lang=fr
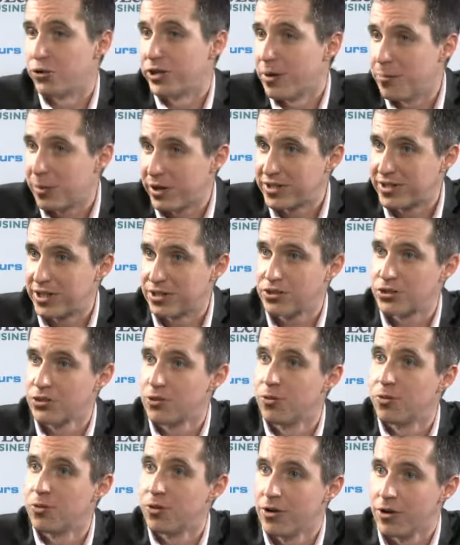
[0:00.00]
telle
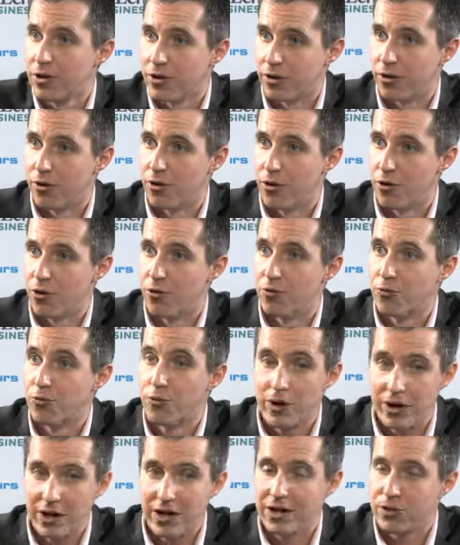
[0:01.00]
prestation,
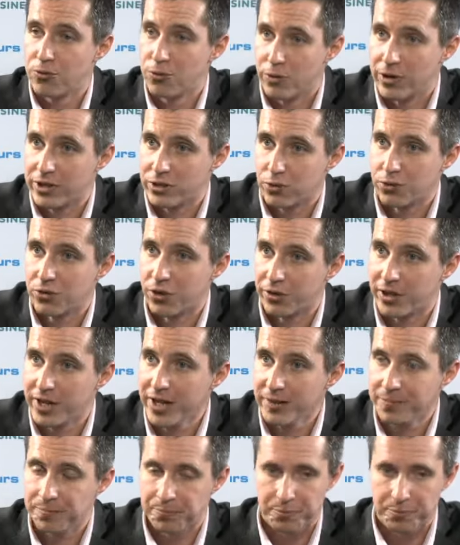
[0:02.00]
voilà où est-ce qu'on en est